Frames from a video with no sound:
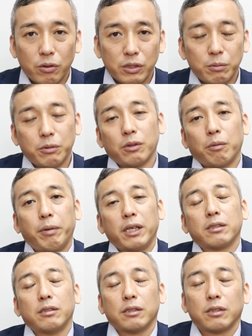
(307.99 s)
自分の
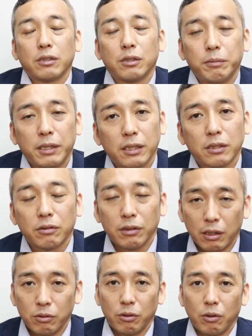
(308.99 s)
ペースで進みやすく
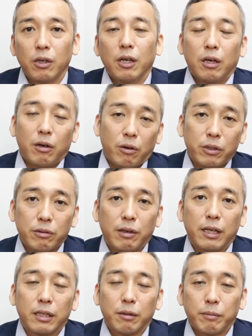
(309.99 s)
なると言
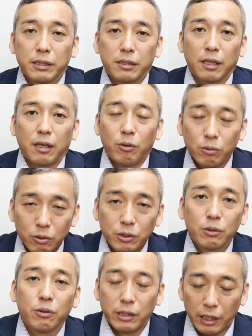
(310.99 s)
われてましたが本当
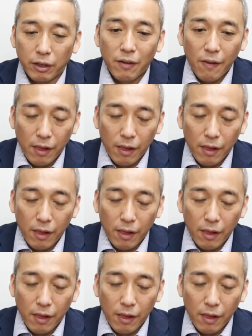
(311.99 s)
そうで、